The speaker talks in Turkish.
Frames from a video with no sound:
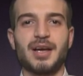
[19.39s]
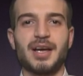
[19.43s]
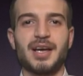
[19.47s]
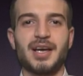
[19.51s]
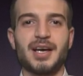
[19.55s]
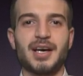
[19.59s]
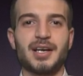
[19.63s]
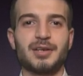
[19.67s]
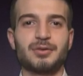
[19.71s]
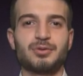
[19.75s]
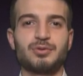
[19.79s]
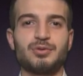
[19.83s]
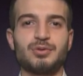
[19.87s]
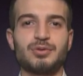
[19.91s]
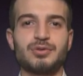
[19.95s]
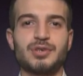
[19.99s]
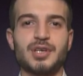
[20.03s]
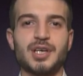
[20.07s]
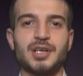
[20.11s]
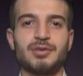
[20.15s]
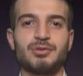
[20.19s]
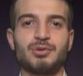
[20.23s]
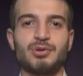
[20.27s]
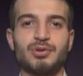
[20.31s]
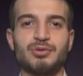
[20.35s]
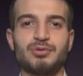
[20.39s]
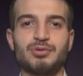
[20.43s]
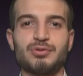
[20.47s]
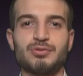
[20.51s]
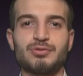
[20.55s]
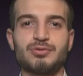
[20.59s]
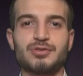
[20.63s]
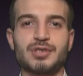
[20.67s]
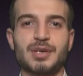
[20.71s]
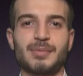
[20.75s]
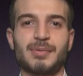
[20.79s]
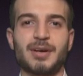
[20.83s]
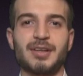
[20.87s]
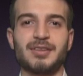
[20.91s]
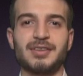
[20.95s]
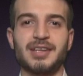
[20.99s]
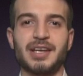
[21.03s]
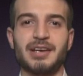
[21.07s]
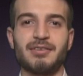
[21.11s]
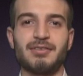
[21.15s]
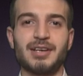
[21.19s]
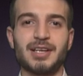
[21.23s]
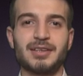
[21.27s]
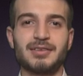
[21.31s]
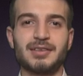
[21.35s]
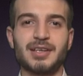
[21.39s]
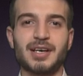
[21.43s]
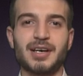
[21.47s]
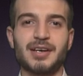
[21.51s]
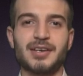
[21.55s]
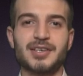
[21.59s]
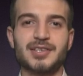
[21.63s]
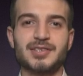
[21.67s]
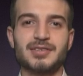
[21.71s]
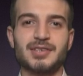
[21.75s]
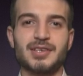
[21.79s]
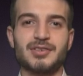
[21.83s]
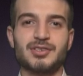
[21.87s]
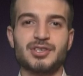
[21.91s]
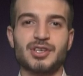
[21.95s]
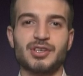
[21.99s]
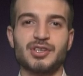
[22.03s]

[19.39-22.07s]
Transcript: Eğer Türkiye'ye döndüğünüz zaman devlet dairesinde